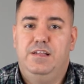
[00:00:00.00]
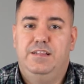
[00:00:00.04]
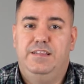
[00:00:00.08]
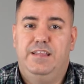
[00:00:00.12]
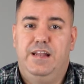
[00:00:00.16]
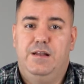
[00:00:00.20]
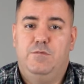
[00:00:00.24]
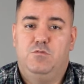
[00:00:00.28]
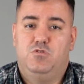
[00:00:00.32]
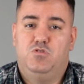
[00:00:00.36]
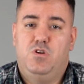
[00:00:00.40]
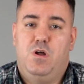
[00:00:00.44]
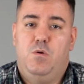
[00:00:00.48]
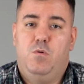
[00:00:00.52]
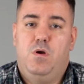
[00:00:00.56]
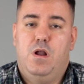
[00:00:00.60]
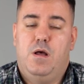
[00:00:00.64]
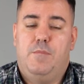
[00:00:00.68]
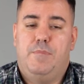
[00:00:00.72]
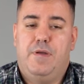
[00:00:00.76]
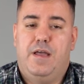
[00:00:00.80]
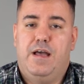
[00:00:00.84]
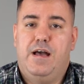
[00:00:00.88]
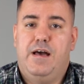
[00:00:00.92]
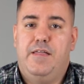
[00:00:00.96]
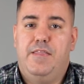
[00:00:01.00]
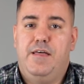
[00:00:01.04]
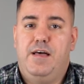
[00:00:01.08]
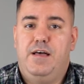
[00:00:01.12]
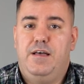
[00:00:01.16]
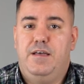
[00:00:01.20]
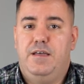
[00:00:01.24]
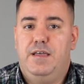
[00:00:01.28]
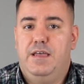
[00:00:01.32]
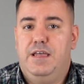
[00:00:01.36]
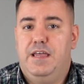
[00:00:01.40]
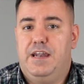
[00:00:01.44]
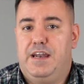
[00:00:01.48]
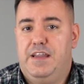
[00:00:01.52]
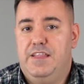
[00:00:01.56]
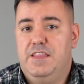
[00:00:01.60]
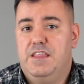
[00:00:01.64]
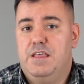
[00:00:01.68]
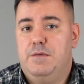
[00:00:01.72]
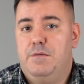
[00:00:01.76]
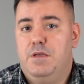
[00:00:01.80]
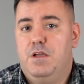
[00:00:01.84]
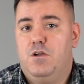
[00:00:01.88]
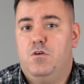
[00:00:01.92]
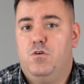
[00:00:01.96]
Tenemos una buena pegada, eh,
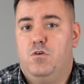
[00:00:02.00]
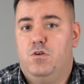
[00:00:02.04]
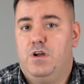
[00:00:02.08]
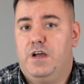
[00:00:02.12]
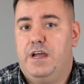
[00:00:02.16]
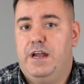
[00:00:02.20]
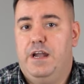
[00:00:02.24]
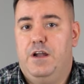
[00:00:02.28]
rinde bien con